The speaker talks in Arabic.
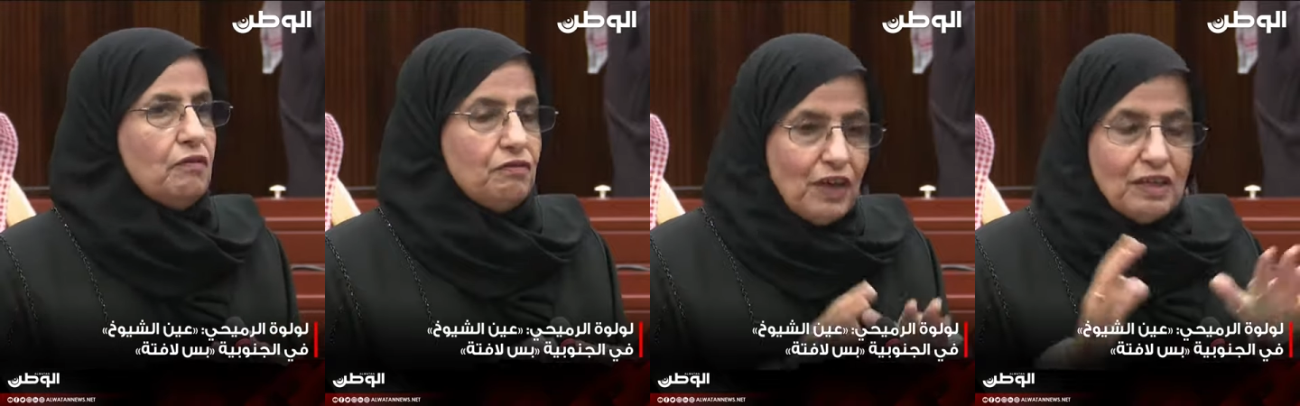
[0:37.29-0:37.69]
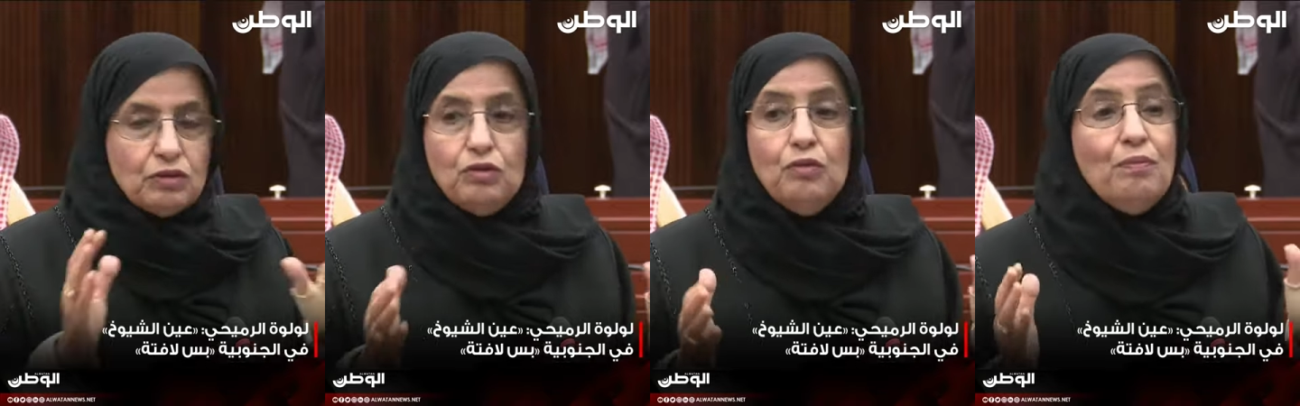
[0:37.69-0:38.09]

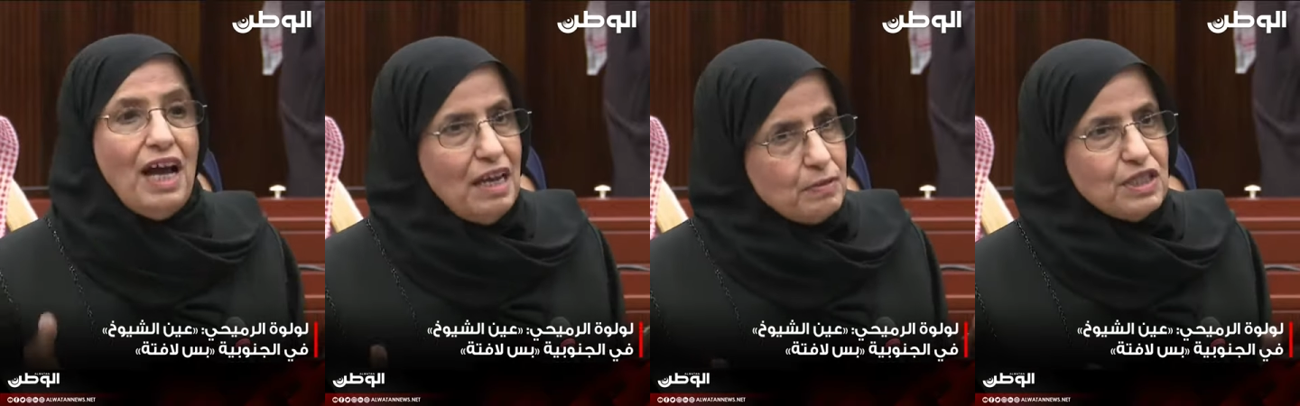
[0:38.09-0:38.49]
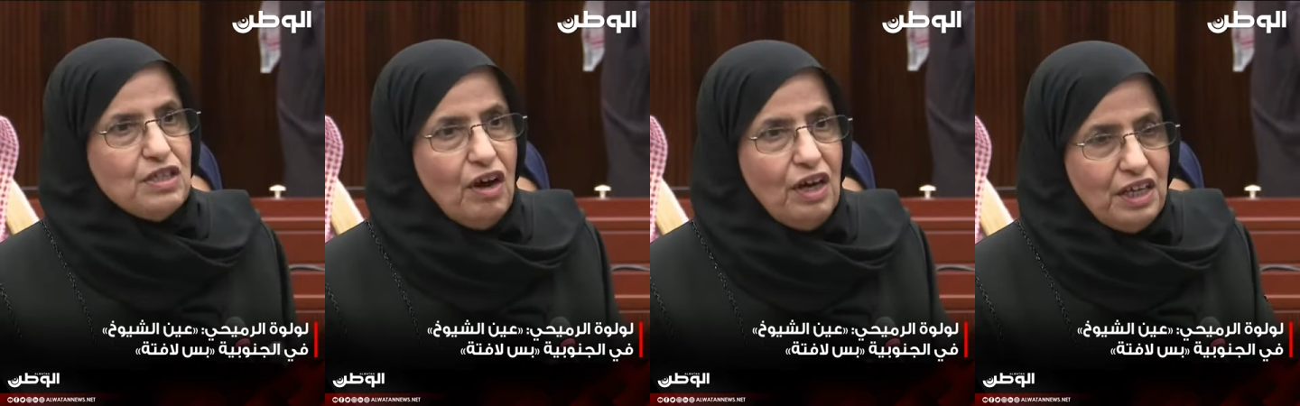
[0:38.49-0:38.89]
فتكون معلم
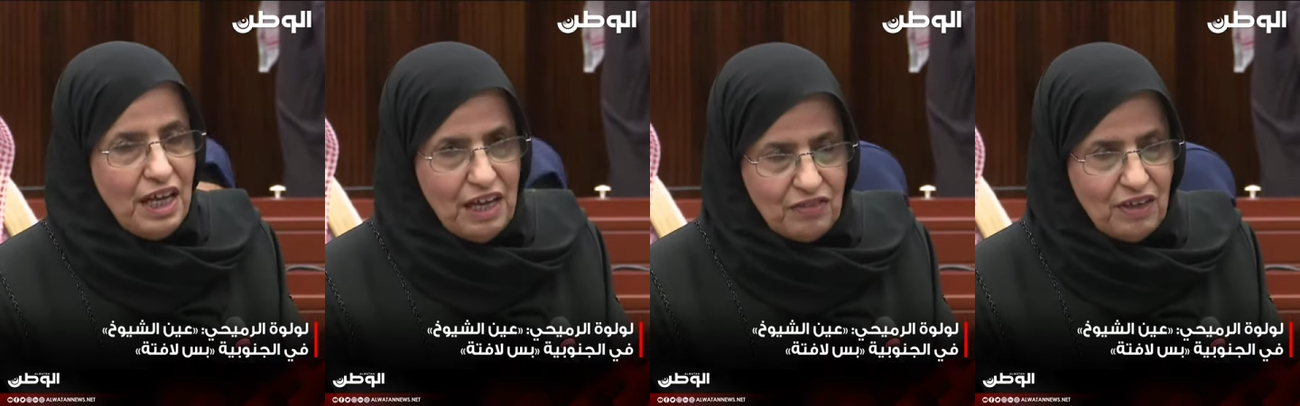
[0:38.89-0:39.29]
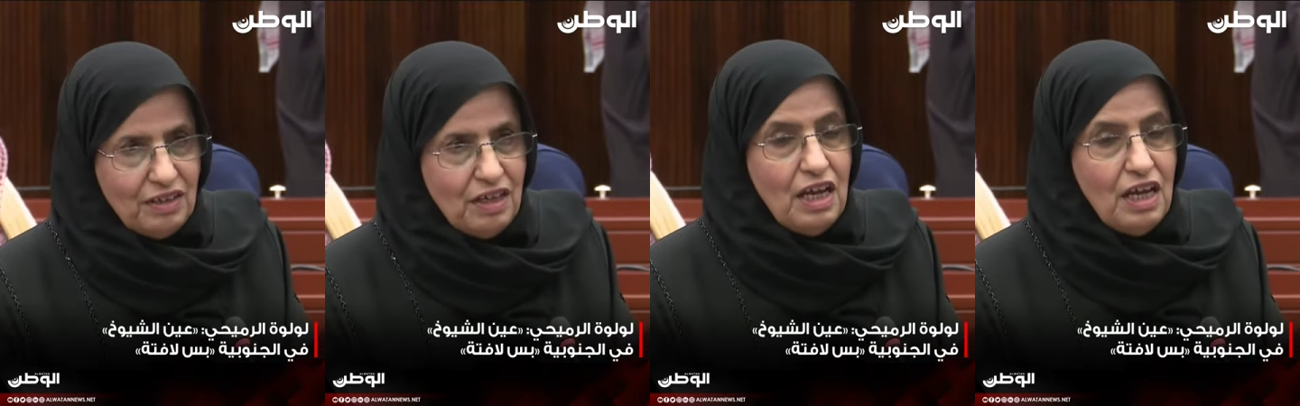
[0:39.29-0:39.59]
سياحي أيضا